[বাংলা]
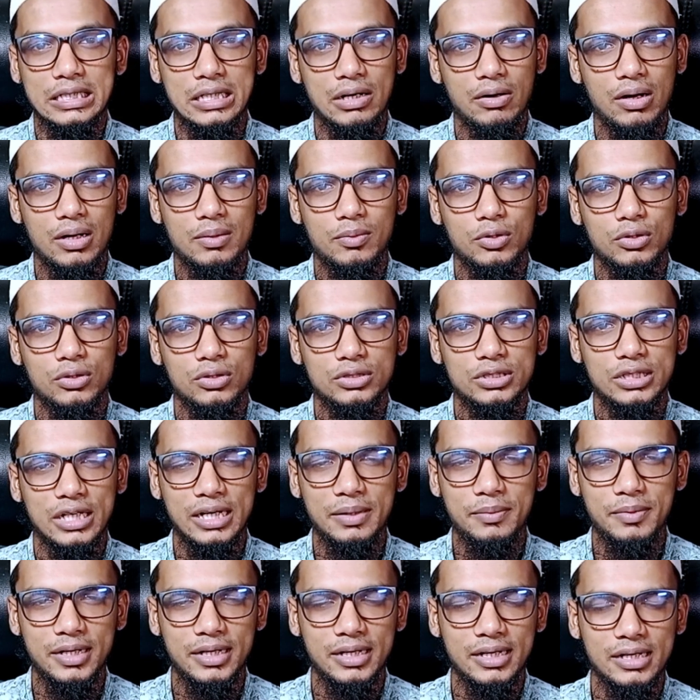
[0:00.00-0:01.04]
চাওয়ার মতো
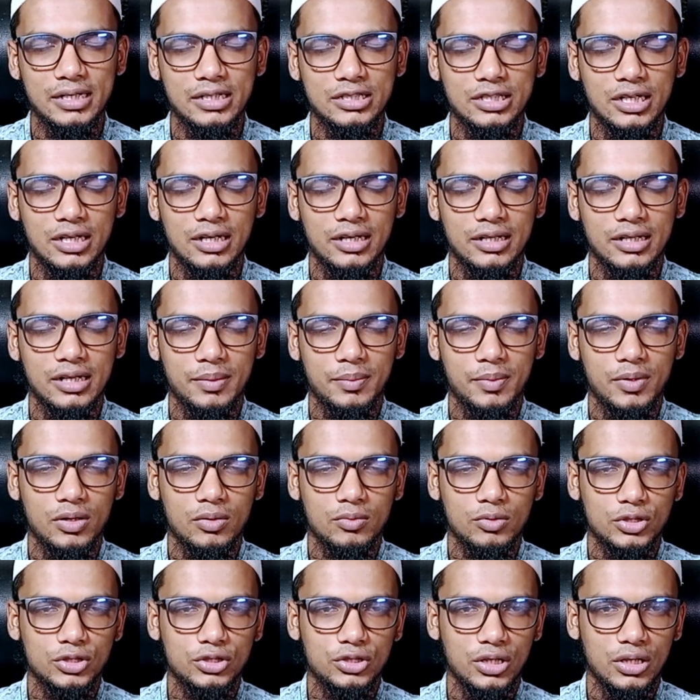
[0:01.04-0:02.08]
চাইবেন ইনশাল্লাহ দেখবেন
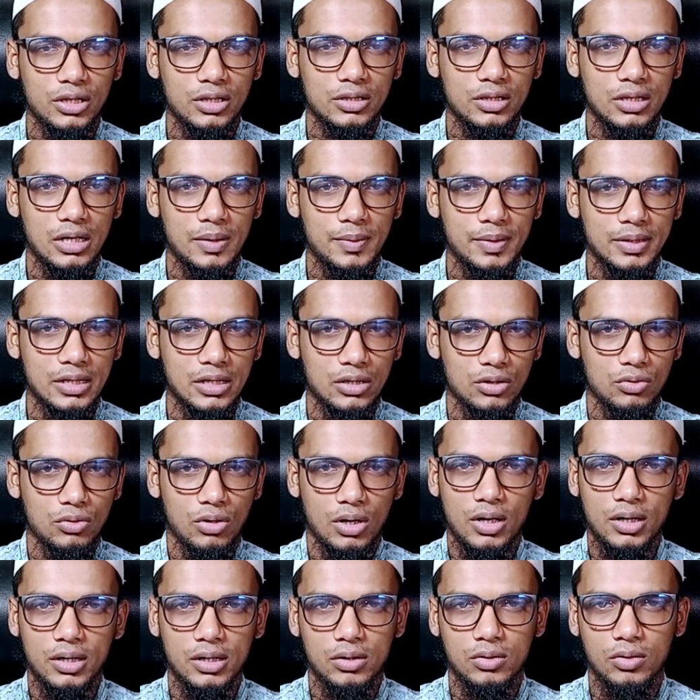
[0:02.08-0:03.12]
অবশ্যই আল্লাহ তালা আমাদের
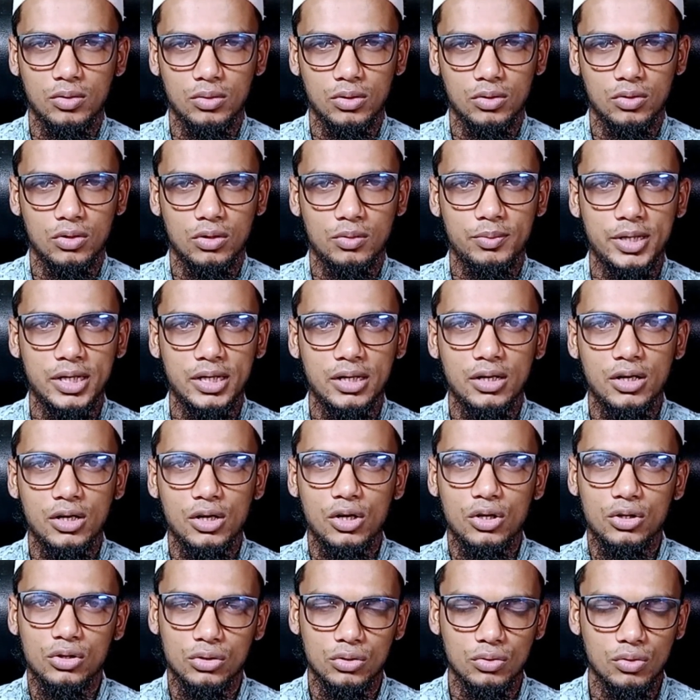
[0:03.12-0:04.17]
দোয়াকে কবল করবেন
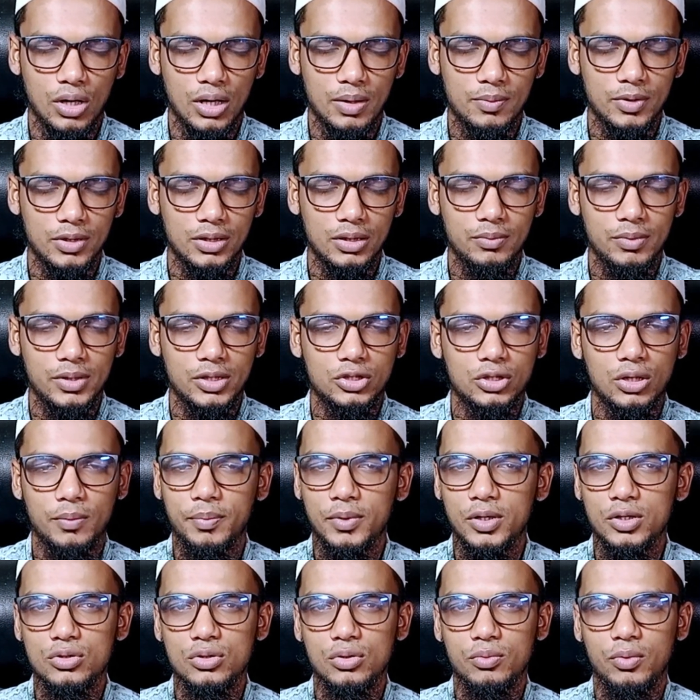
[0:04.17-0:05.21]
তো দোয়ার মাধ্যমে সব
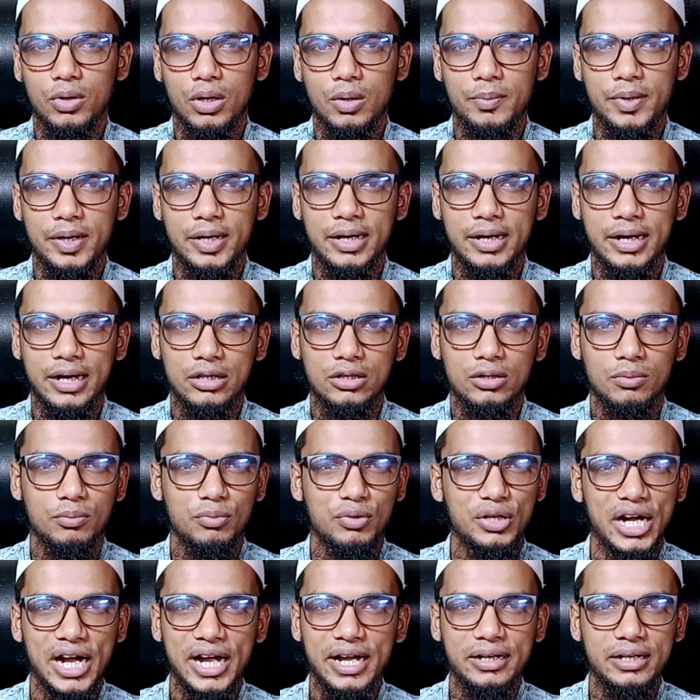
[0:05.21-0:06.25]
কিছু বলবেন একদম
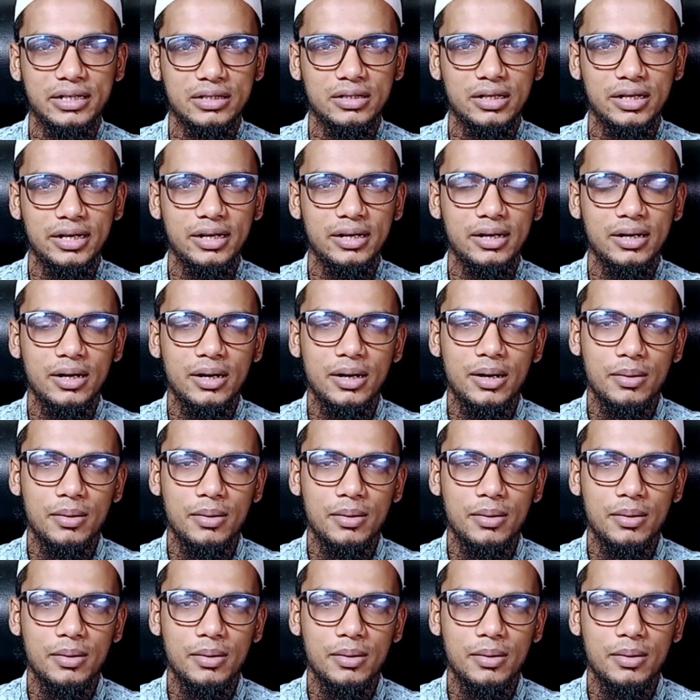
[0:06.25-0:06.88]
ডাইরেক্টলি